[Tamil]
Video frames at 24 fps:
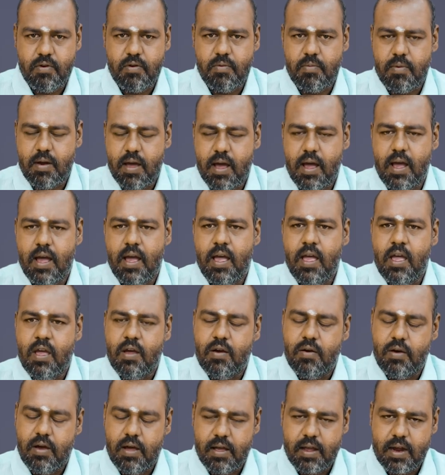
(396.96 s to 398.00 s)
முடியும்னா
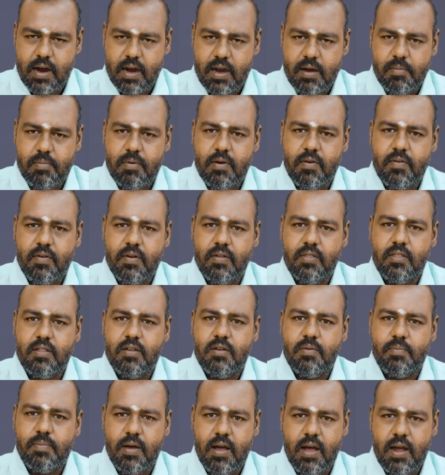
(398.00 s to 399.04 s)
கண்டிப்பாக அவர் வந்து
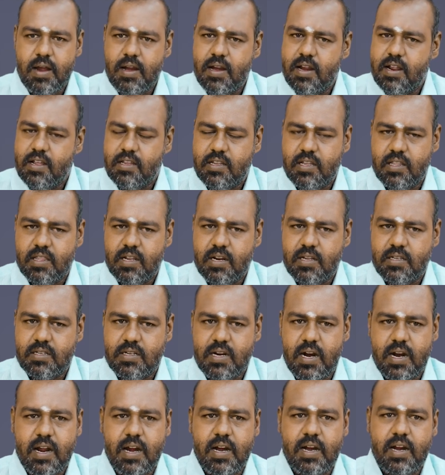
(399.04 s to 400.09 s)
இப்போ ஆயிலிய நட்சத்திரம்
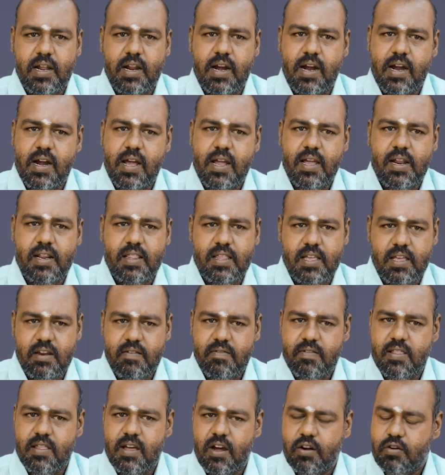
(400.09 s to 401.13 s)
ஸ்டார்ட் ஆகிட்டு ரெண்டாயிரத்தி
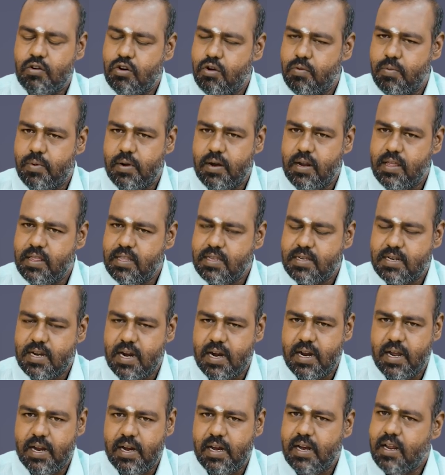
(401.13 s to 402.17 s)
இருபது அக்டோபர்லேருந்து
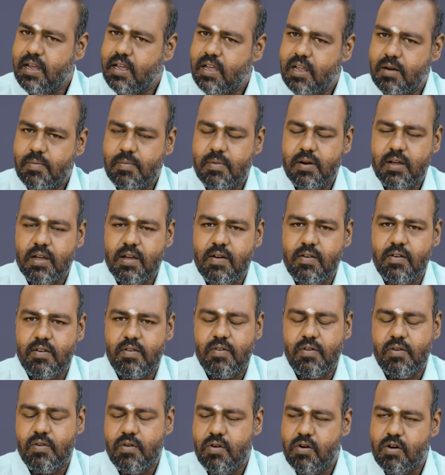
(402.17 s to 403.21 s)
ஸ்டார்ட் ஆகிட்டு இருமலுக்கு
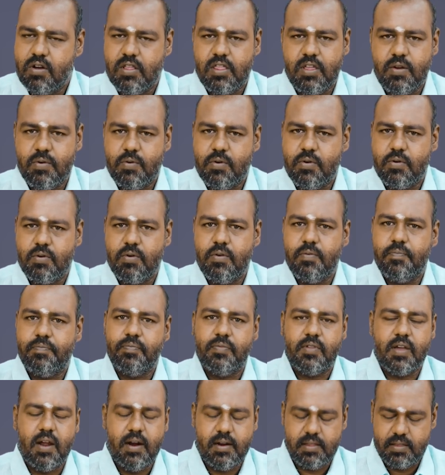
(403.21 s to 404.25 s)
அவருக்கு ஒரு யோகத்தை கொடுக்கும்
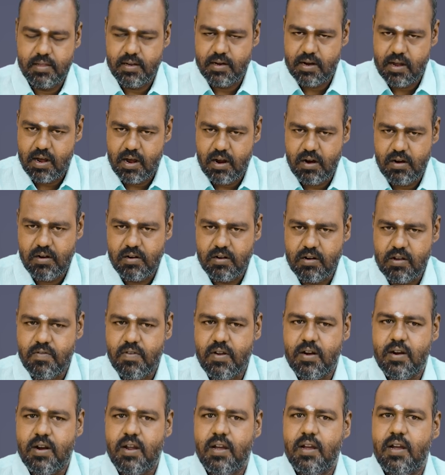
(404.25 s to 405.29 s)
அடுத்த நான்கு
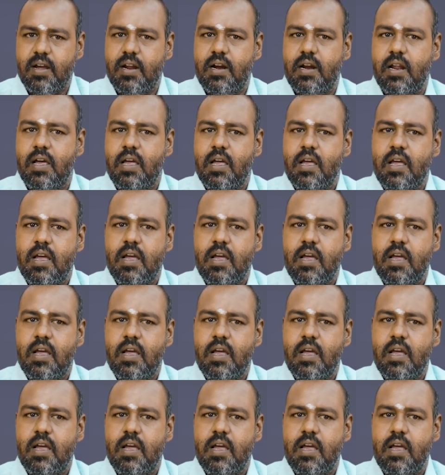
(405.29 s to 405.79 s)
வருடங்கள்